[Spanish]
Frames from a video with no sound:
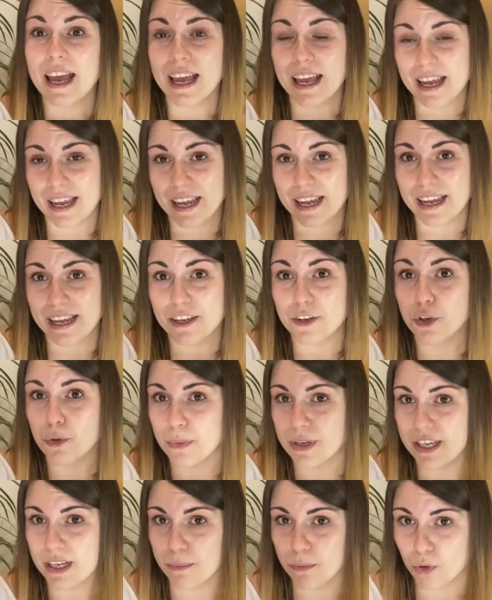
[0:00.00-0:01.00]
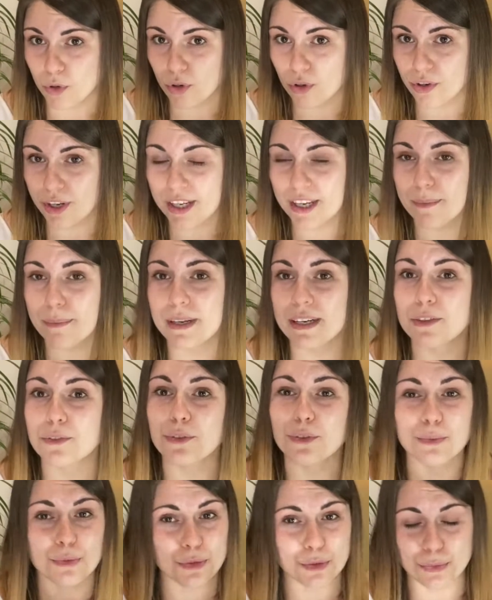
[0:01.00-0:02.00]
Eh, yo me llamo Gloria, ¿vale? Todo
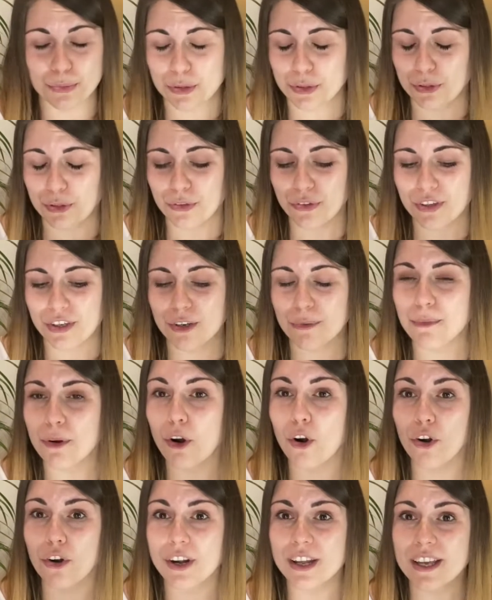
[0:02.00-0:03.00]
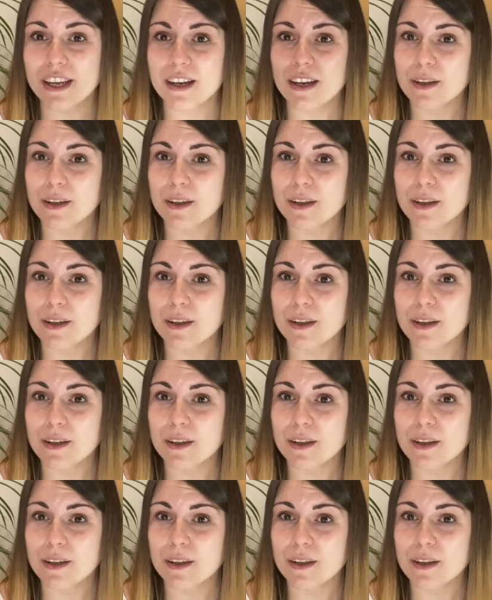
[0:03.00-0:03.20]
el mundo me conoce como Gloria,